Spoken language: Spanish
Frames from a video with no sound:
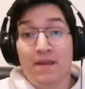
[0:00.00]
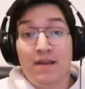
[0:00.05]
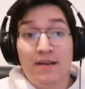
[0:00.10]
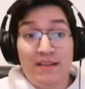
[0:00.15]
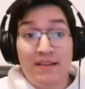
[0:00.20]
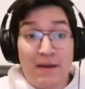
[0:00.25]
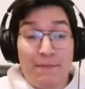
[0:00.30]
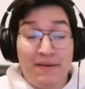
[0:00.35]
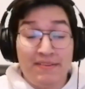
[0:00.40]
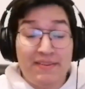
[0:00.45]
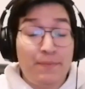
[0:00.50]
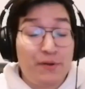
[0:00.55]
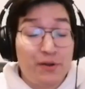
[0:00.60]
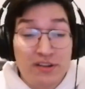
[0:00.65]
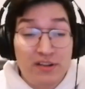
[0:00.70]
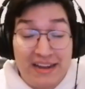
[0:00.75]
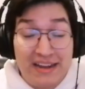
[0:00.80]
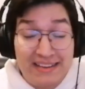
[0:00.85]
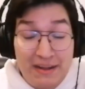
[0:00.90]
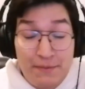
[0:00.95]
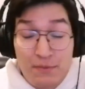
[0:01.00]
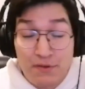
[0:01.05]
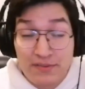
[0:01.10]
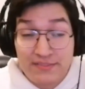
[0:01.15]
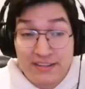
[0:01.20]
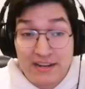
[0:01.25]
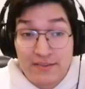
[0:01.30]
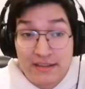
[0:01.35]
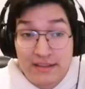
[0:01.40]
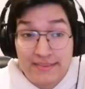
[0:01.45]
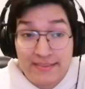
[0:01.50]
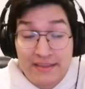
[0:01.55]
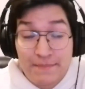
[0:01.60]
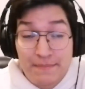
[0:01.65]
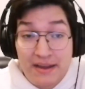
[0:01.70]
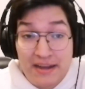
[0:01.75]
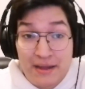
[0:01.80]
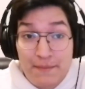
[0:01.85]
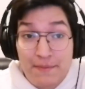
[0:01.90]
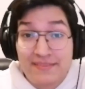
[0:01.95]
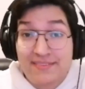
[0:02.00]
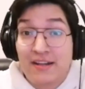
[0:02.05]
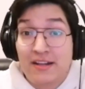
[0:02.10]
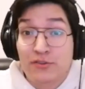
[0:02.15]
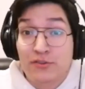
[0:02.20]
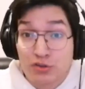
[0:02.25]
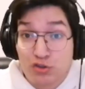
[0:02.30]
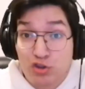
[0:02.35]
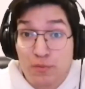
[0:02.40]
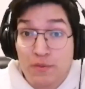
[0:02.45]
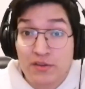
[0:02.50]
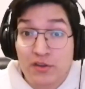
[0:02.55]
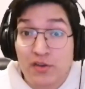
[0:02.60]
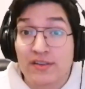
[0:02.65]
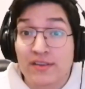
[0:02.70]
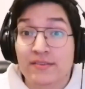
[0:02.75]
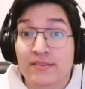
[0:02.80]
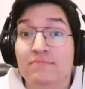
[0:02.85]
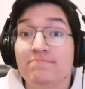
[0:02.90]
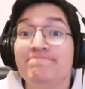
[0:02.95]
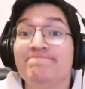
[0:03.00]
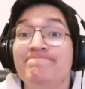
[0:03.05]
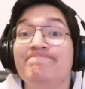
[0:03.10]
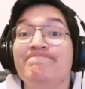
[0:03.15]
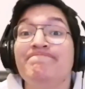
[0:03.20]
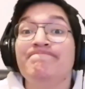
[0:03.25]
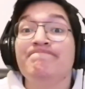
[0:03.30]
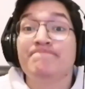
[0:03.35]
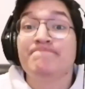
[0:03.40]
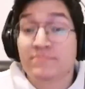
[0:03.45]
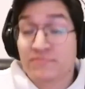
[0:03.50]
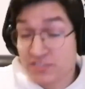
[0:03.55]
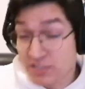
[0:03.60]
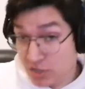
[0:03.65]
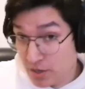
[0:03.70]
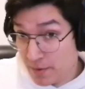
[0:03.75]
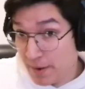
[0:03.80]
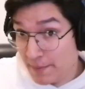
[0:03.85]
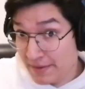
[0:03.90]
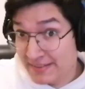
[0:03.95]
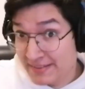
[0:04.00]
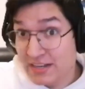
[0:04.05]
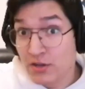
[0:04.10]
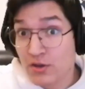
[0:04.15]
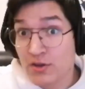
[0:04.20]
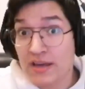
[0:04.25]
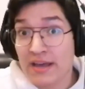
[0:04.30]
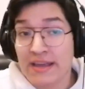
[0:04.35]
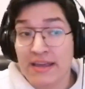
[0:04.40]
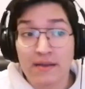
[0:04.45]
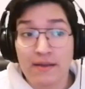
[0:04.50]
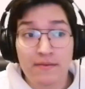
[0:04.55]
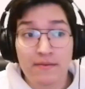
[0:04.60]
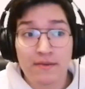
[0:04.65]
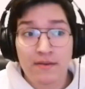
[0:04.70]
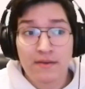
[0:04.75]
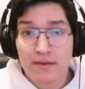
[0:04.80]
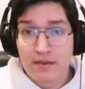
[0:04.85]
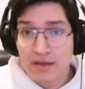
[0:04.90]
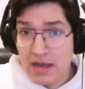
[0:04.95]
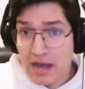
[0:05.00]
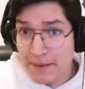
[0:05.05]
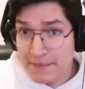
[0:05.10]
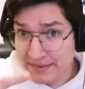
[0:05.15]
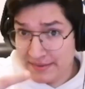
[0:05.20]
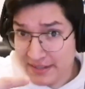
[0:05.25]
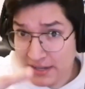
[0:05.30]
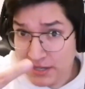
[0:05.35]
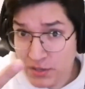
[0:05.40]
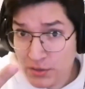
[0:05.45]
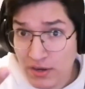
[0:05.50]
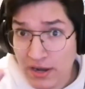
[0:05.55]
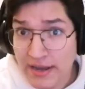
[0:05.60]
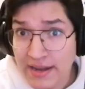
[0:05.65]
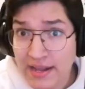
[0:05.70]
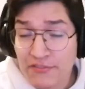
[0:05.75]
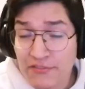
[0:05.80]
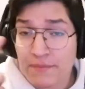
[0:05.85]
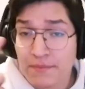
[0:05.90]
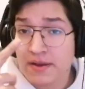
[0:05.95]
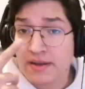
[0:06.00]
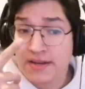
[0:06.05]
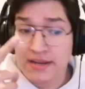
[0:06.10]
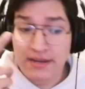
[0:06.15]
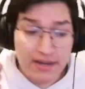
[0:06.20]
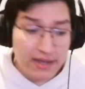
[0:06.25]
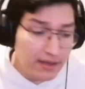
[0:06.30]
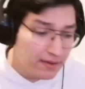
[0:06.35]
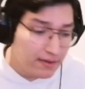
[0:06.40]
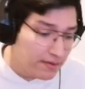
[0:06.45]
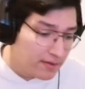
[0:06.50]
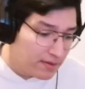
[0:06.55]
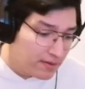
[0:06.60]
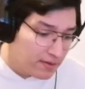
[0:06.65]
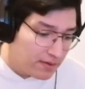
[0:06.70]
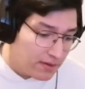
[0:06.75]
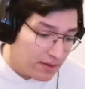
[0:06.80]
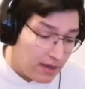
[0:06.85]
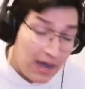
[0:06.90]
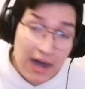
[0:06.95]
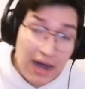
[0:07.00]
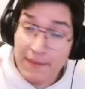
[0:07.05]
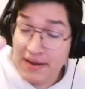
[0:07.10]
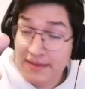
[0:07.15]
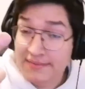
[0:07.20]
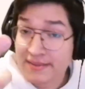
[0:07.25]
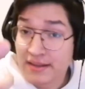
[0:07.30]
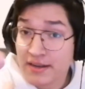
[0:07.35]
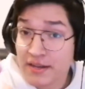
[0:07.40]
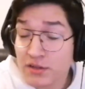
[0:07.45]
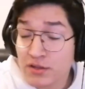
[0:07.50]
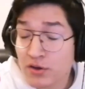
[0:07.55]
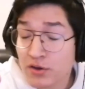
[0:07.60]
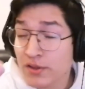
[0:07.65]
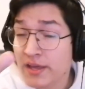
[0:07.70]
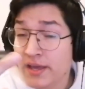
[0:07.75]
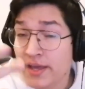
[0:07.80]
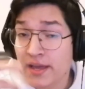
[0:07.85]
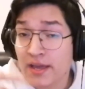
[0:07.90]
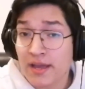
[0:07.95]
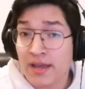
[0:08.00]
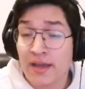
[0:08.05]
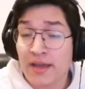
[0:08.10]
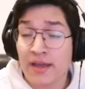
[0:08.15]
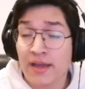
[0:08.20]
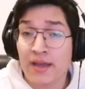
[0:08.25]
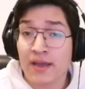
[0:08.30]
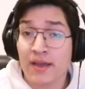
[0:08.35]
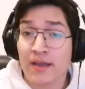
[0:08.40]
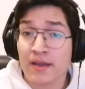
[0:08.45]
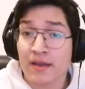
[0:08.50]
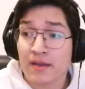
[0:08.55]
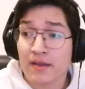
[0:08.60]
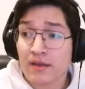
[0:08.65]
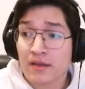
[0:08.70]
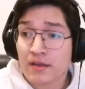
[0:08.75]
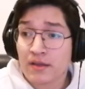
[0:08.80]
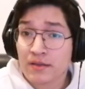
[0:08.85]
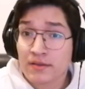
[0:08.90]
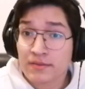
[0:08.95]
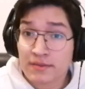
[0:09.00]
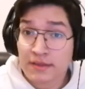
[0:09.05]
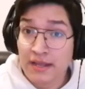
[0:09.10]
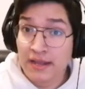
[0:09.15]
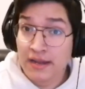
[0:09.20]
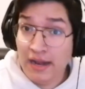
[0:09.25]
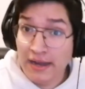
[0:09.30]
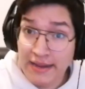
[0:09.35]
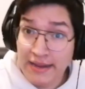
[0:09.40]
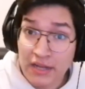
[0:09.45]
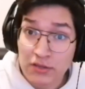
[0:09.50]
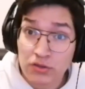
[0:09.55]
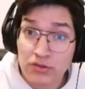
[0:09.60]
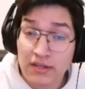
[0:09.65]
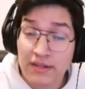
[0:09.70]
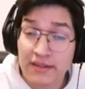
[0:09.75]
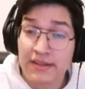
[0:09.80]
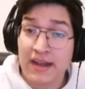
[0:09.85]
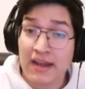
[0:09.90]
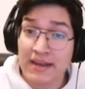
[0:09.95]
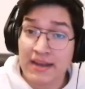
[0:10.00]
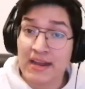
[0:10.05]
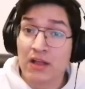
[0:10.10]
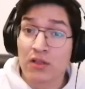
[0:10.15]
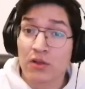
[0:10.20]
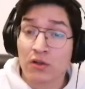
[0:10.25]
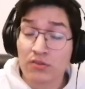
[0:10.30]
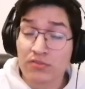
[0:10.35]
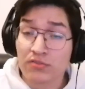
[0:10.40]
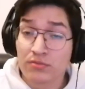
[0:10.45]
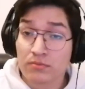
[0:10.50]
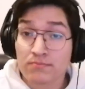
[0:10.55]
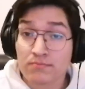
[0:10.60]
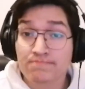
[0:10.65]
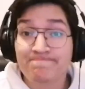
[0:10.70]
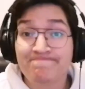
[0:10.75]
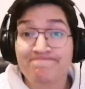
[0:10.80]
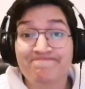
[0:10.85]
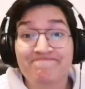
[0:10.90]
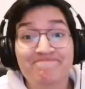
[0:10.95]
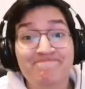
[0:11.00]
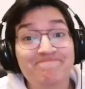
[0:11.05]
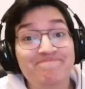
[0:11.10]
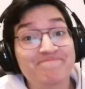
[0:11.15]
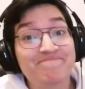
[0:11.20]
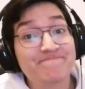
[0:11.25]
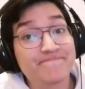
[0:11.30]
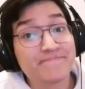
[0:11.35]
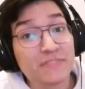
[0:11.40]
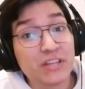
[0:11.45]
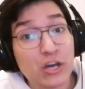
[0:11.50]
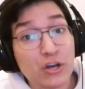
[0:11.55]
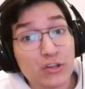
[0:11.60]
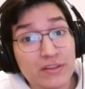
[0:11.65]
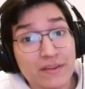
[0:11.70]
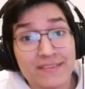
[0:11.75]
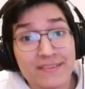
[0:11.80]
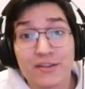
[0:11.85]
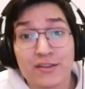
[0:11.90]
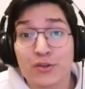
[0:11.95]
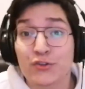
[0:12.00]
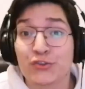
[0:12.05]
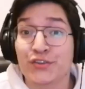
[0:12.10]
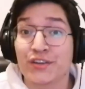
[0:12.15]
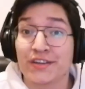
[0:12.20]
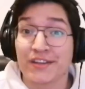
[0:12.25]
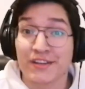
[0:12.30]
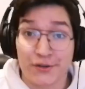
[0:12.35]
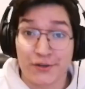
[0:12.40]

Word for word: La base, perdón, les, mostré el, tema de la base del torneo menores. ¿Habrá salido de ahí? ¿Habrá salido de la Liga Femenina? ¿Habrá salido de, de, la, Liga, de la Liga 2? ¿De dónde habrá salido ese dinero?